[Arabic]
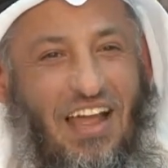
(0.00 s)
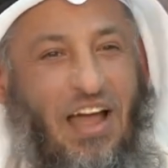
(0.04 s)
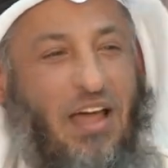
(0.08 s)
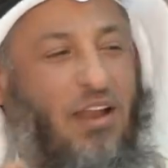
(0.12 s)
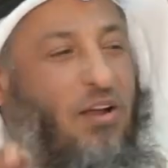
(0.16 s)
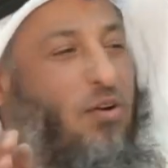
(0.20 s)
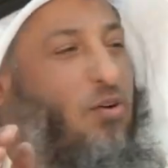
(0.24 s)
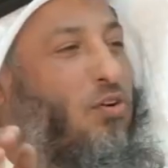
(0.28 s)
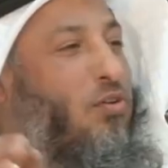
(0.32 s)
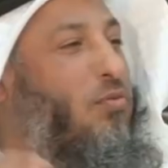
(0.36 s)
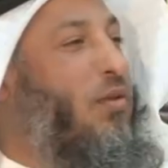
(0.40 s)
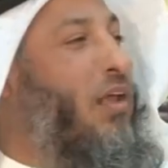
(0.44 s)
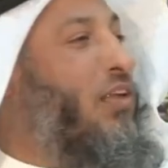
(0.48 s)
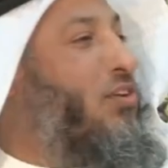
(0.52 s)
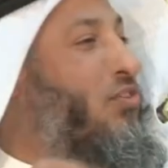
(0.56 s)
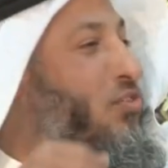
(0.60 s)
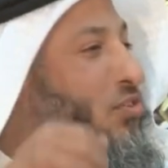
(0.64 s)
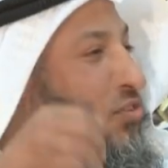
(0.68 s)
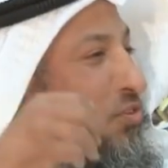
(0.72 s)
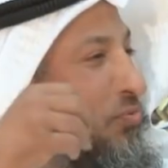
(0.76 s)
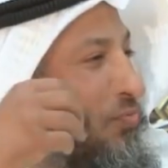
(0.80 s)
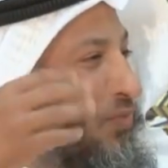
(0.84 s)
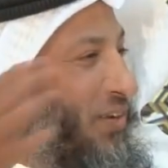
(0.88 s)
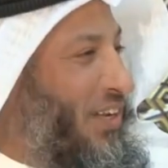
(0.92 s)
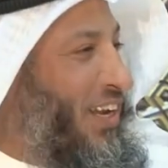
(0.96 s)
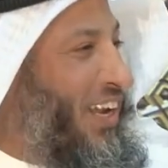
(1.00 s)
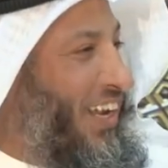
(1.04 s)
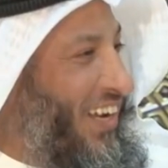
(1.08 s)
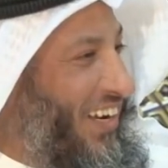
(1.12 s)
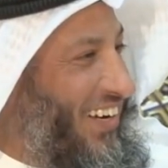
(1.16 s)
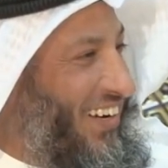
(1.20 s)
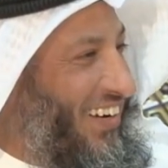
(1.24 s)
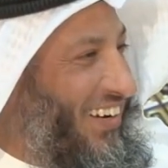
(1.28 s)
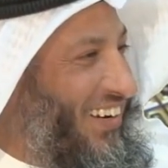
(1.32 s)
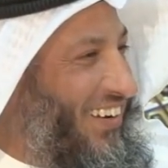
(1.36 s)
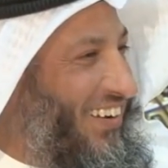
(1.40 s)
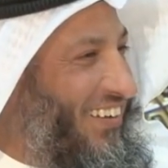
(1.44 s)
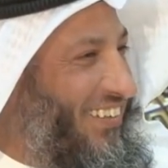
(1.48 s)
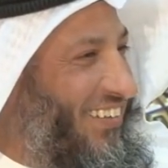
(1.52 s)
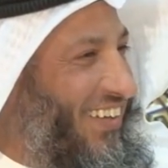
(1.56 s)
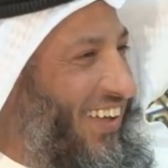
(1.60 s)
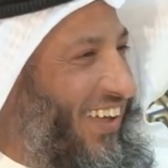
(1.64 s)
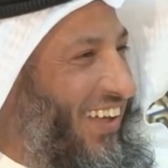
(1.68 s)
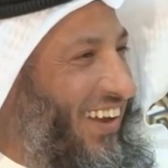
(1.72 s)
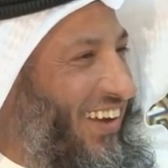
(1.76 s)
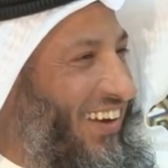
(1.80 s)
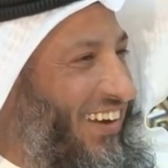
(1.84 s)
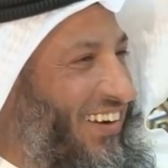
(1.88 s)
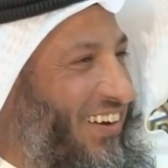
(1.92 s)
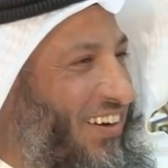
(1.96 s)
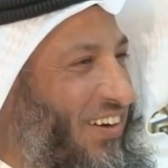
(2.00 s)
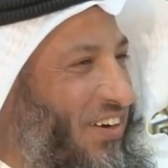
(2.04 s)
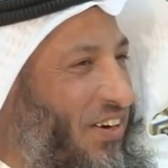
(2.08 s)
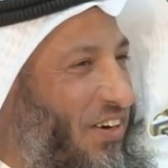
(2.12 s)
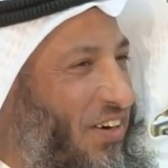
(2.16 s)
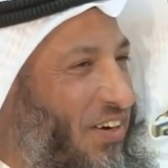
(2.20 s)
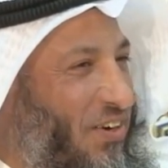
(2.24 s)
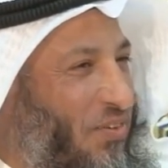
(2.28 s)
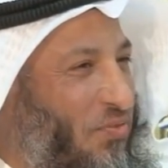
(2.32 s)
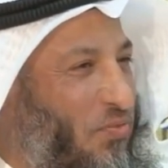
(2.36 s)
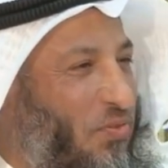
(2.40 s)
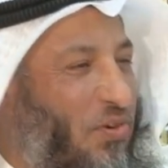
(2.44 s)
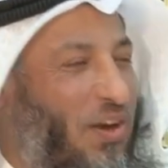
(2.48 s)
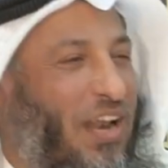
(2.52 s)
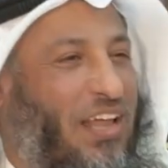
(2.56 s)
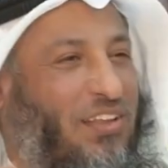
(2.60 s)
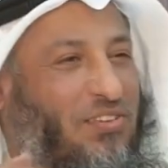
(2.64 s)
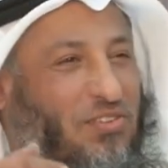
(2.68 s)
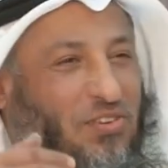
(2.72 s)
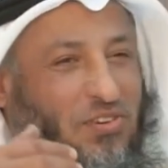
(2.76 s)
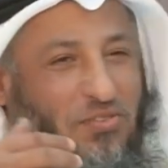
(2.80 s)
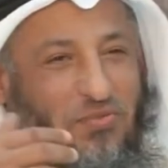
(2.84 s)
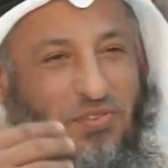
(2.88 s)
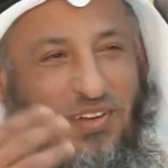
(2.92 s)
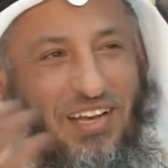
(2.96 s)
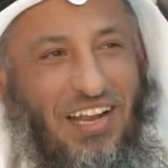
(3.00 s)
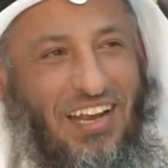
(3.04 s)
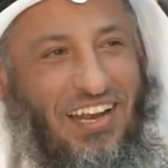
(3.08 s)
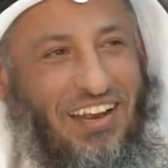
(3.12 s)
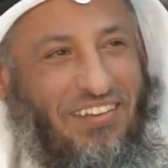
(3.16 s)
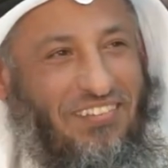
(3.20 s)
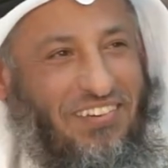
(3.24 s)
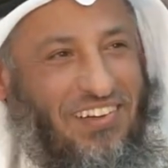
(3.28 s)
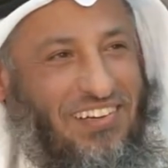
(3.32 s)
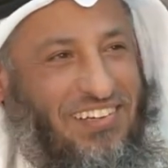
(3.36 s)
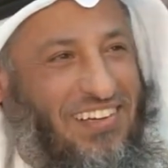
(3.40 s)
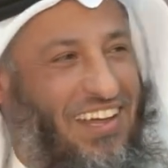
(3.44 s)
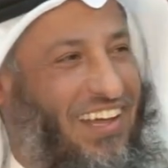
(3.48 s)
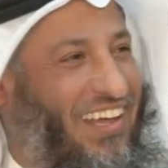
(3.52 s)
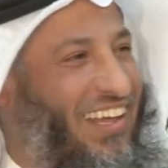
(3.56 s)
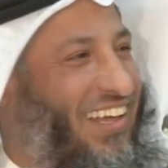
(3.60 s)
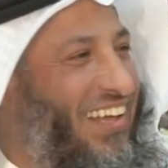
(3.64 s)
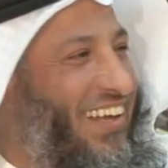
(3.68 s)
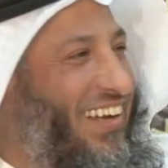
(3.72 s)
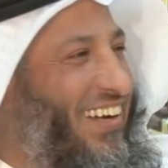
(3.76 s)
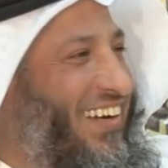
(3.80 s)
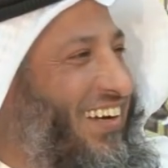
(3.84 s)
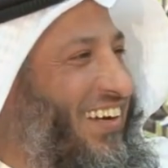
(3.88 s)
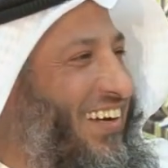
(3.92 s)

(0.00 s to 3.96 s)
لا أنا أقول لا تشترون منه زين مو لا تشترون منه انه في شيء